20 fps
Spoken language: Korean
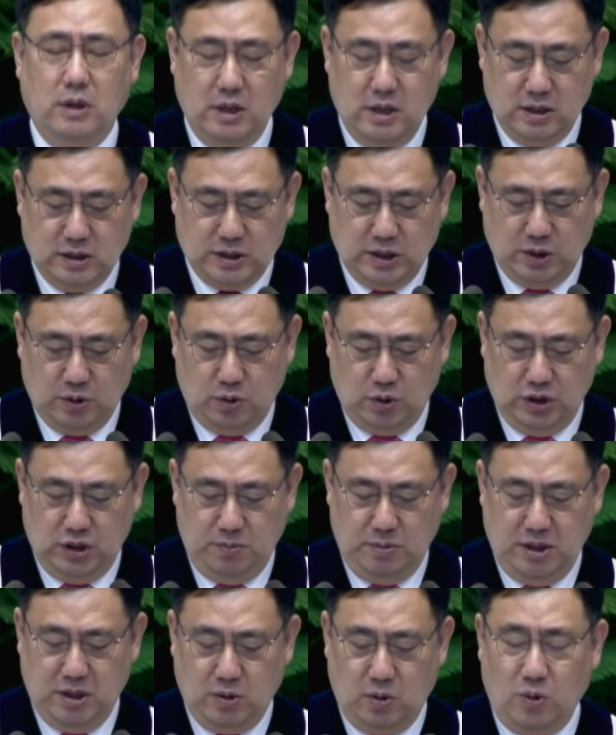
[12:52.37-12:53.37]
그리고
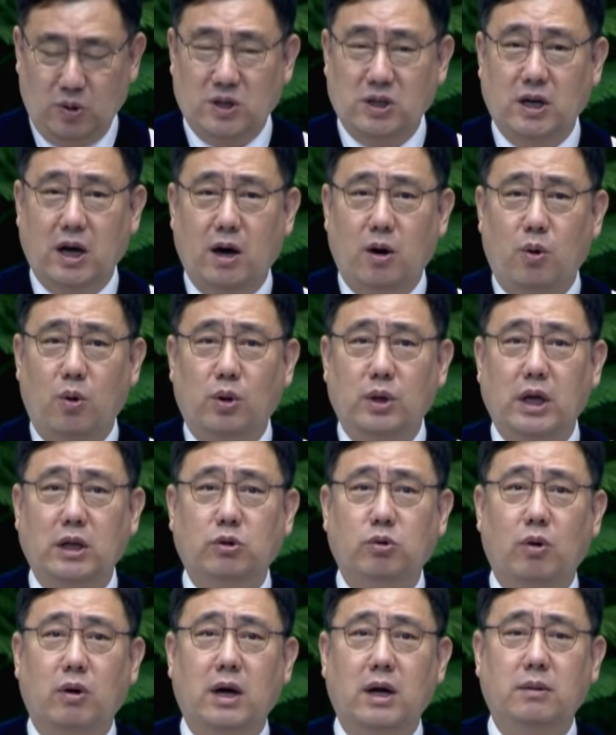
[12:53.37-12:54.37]
이미 그가
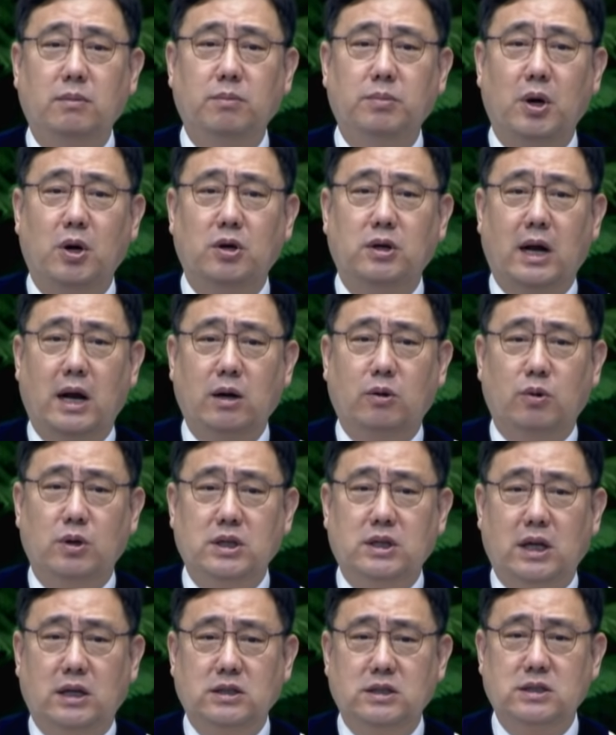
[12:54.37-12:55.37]
오랫동안 병을 앓고
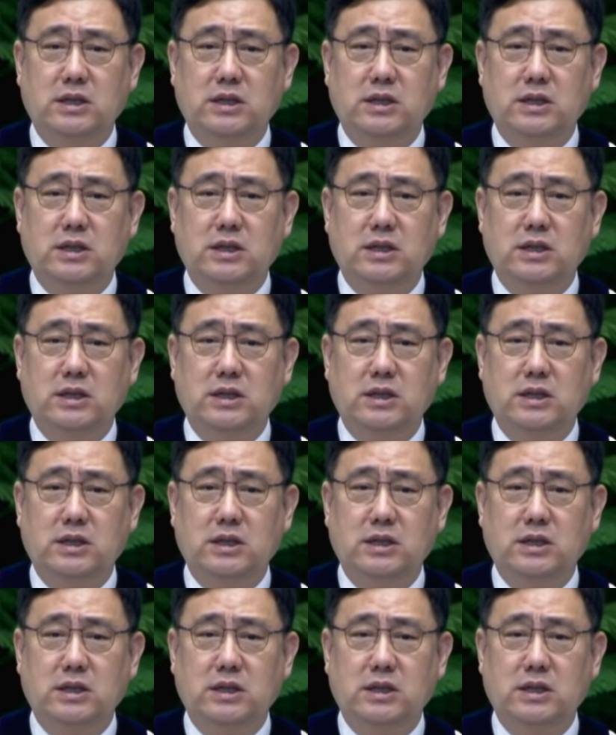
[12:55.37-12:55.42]
있다는